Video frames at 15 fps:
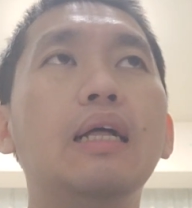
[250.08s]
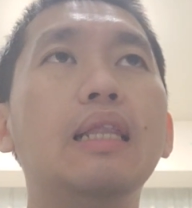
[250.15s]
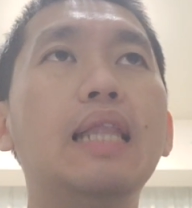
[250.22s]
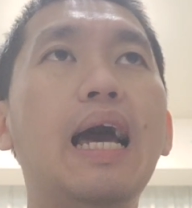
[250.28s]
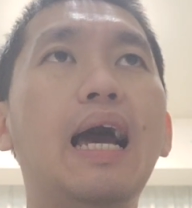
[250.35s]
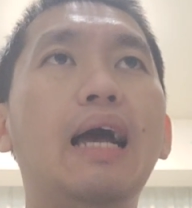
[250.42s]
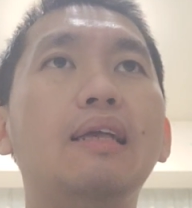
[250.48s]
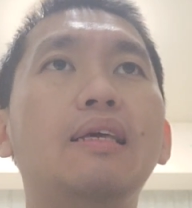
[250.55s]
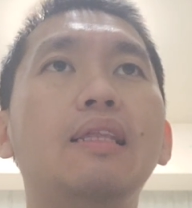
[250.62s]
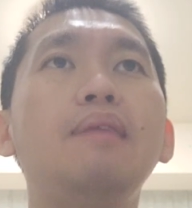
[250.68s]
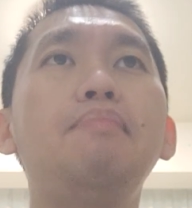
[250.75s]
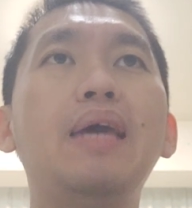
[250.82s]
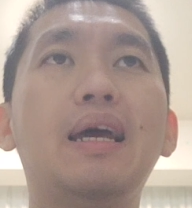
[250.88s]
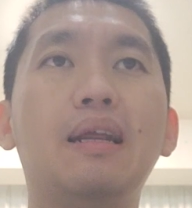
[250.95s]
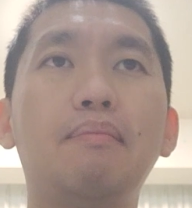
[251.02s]
Nah,
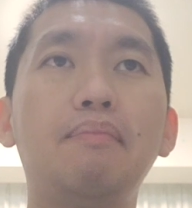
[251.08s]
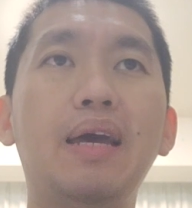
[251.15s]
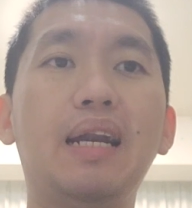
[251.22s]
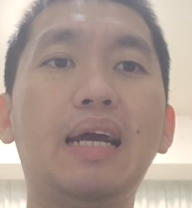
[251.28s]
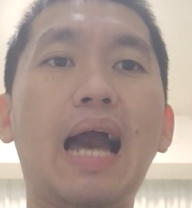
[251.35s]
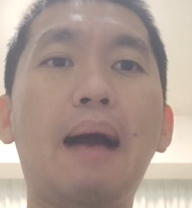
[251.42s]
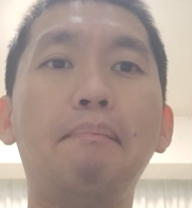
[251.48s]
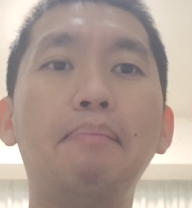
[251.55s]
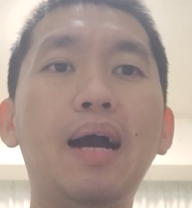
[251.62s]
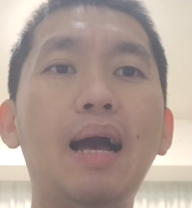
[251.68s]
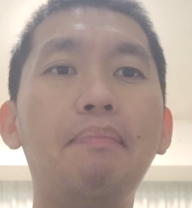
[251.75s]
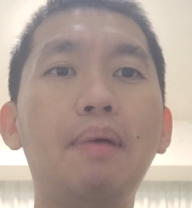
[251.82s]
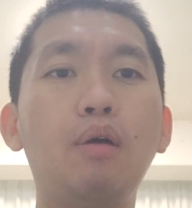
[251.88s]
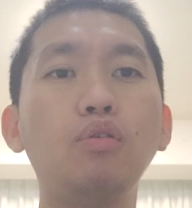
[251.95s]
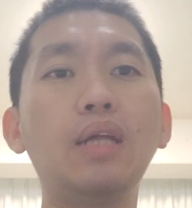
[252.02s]
jadi biar biar gampang
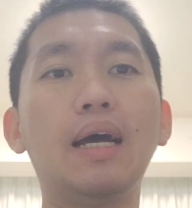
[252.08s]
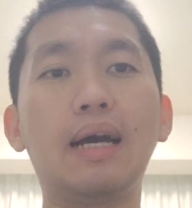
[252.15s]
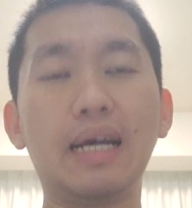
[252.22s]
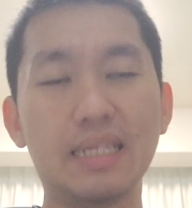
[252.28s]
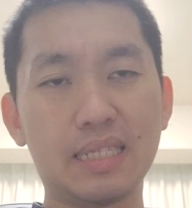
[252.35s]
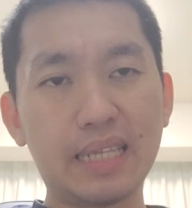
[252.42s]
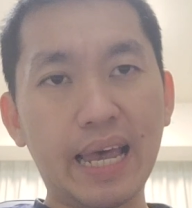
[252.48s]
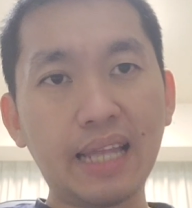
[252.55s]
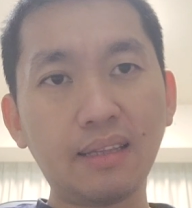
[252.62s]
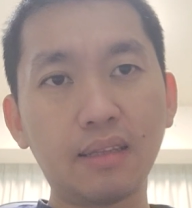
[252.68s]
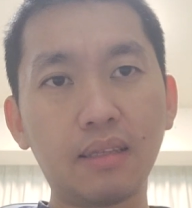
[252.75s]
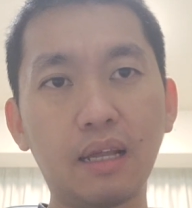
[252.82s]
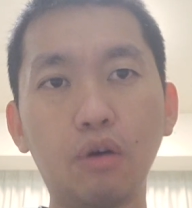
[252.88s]
apa udah ngeset,